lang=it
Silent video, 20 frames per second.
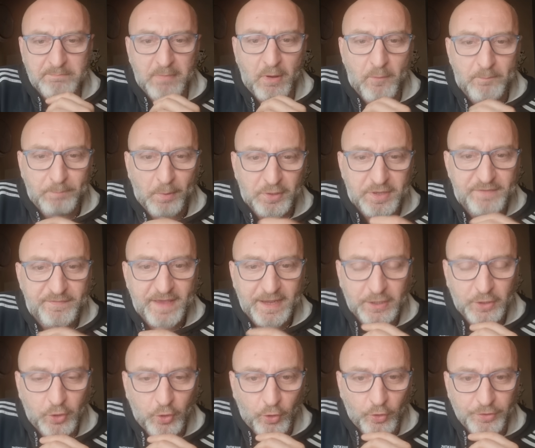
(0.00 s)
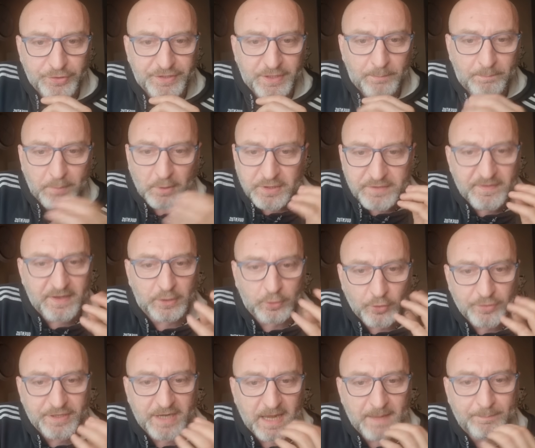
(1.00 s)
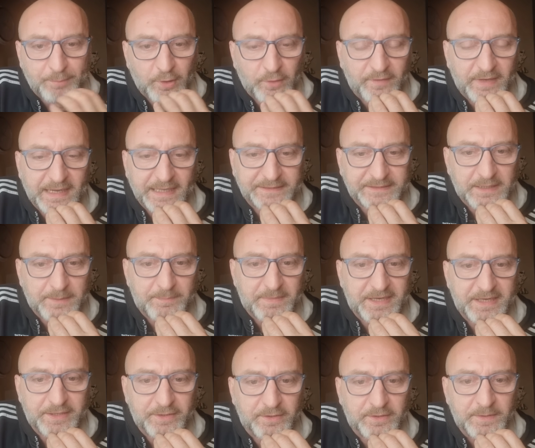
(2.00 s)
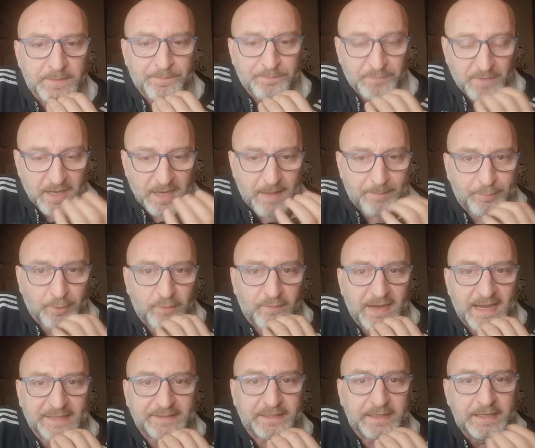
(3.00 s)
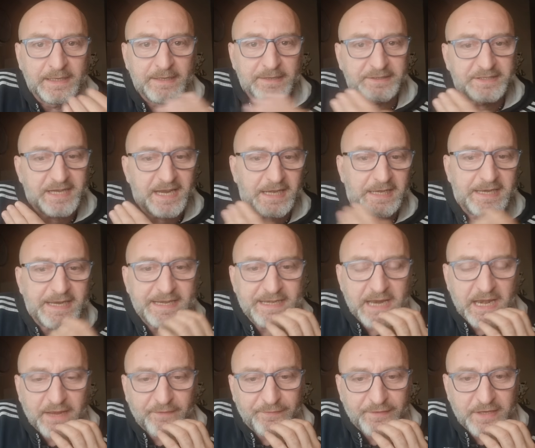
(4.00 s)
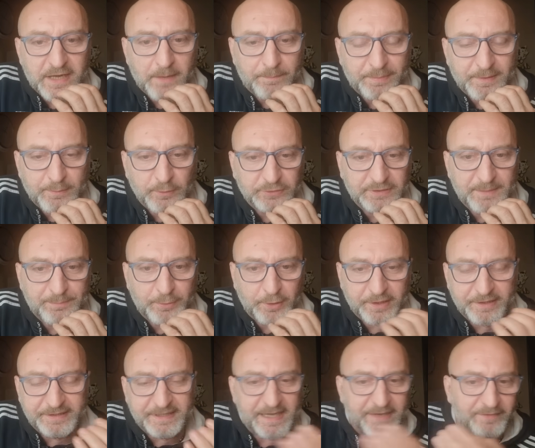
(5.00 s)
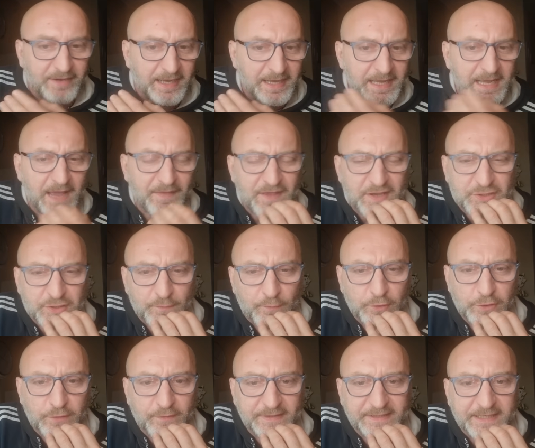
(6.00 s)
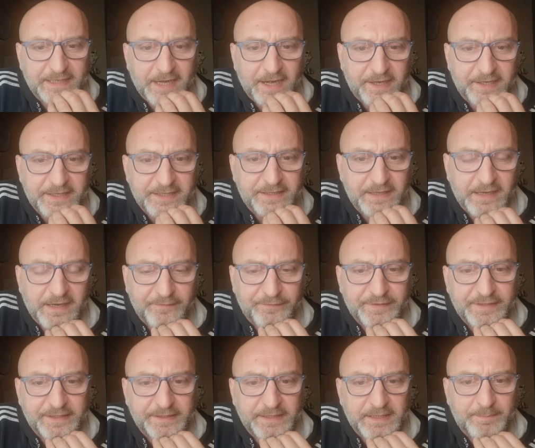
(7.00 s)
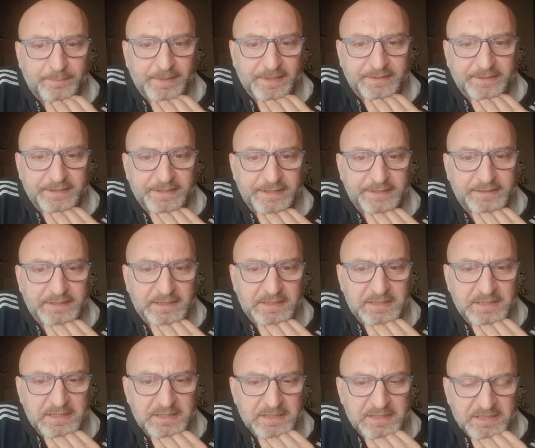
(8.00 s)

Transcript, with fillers: ma un po' di vergogna, un po' di vergogna, la provate almeno, la provate. Chiellini alla fine del primo tempo rideva, adesso voglio vedere ride alla fine della partita.